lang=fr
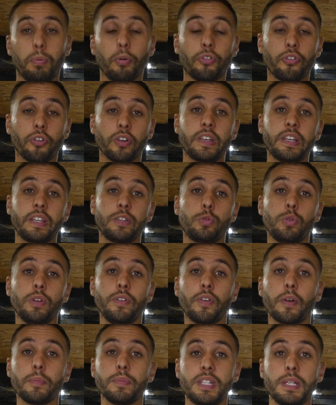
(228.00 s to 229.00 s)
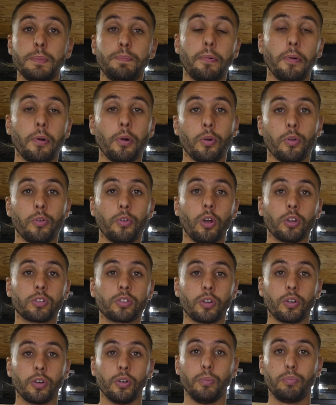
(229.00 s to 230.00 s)
Pour ceux qui suivent un petit peu
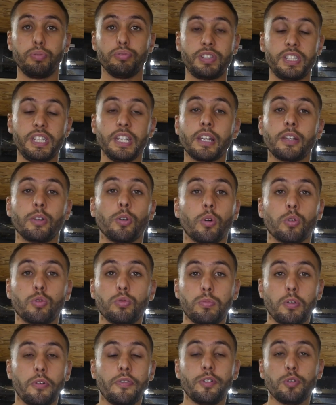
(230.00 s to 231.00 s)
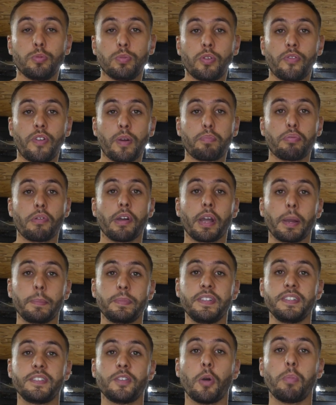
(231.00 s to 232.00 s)
notre boutique, donc
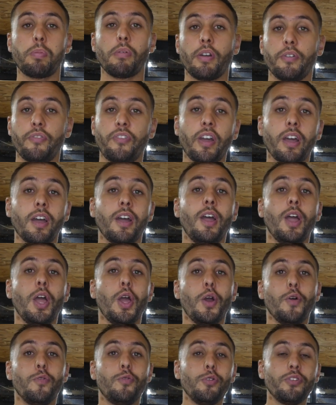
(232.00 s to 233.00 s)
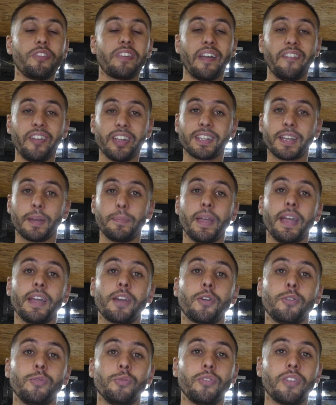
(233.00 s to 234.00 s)
www.reptistore.fr, e vous savez très bien
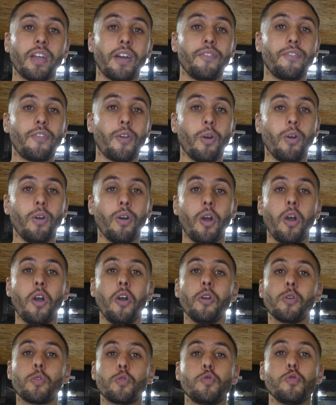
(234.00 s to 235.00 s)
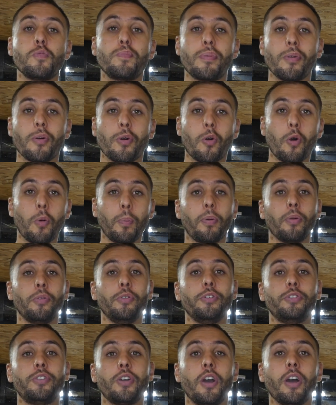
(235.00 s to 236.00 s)
que nous avions un couple
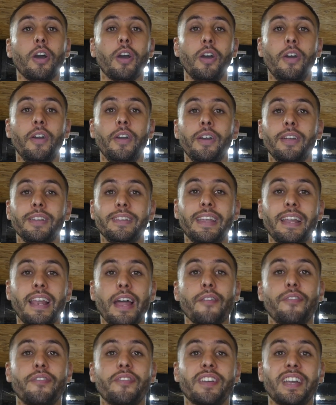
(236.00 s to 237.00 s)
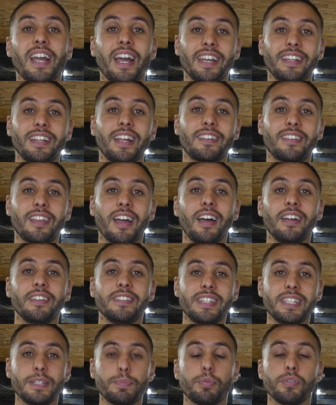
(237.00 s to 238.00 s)
reproducteur d'Elaf carinata
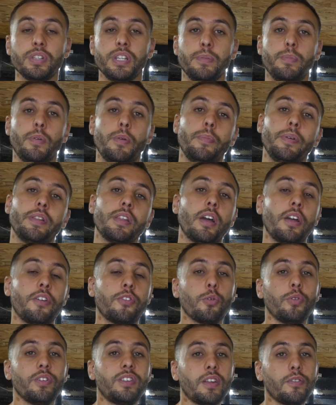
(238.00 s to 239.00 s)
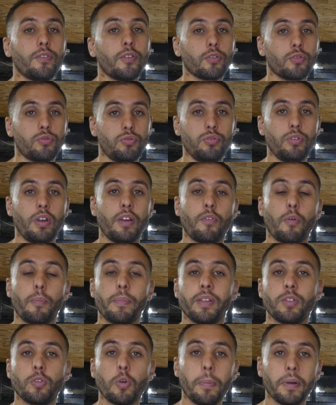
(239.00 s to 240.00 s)
disponible. Maintenant, elles ont été vendues, elles vont
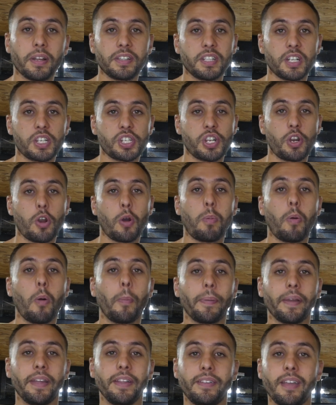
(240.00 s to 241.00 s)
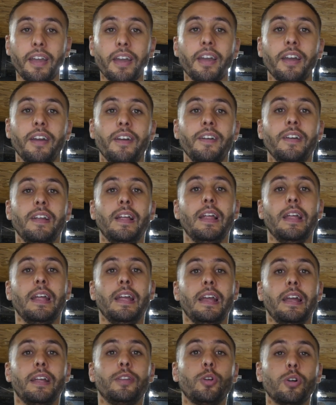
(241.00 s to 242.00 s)
bientôt partir chez leur propriétaire.
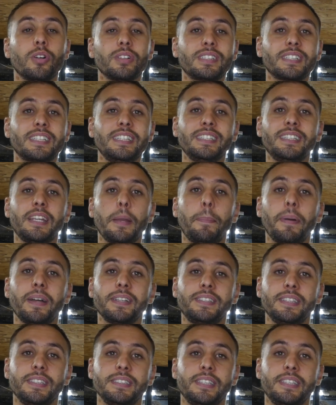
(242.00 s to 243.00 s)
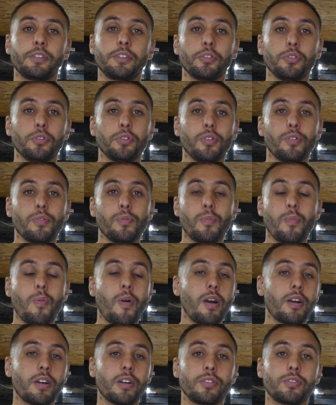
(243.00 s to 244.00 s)
Donc ce qui s'est passé, que
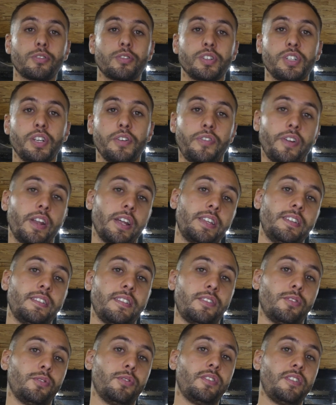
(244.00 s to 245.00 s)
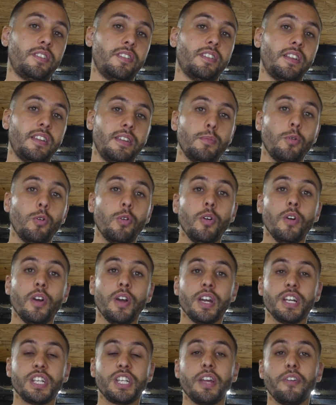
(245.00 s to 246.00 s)
moi, quand j'ai fait l'acquisition de ces animaux,
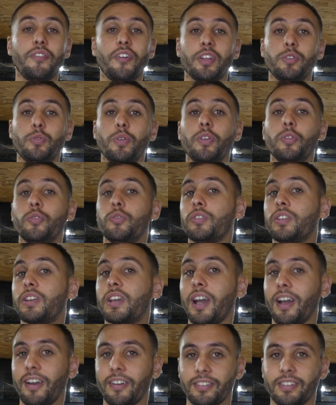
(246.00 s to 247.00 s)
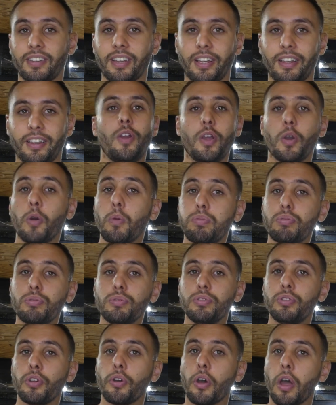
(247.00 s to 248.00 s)
j'ai effectué une quarantaine. Et au
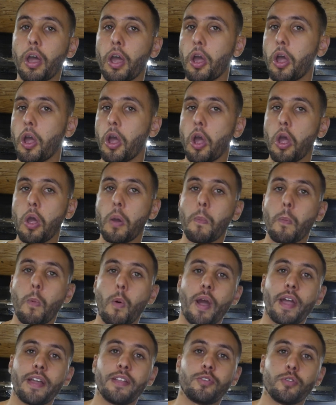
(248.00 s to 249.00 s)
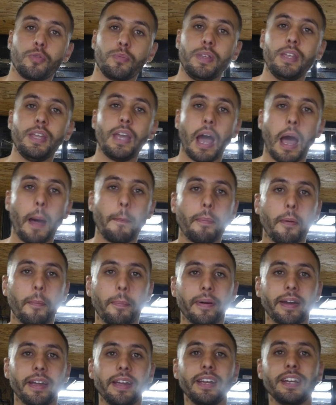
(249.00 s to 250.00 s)
bout de euh, mois et demi à peu
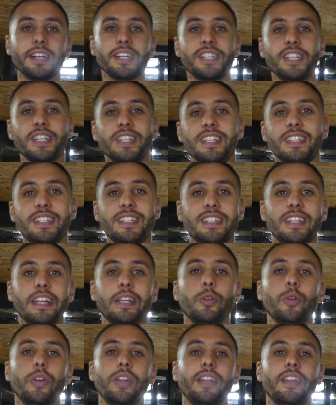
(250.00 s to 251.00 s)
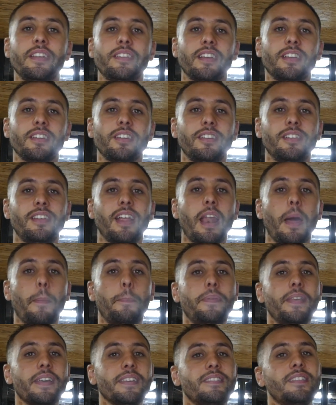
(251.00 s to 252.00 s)
près, j'ai décidé de les descendre dans la
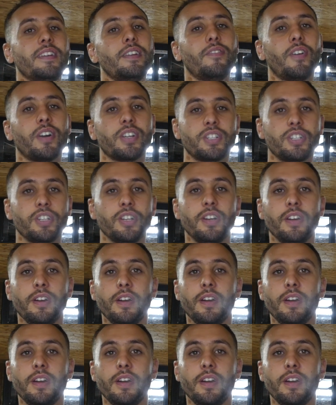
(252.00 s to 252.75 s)
pièce d'élevage.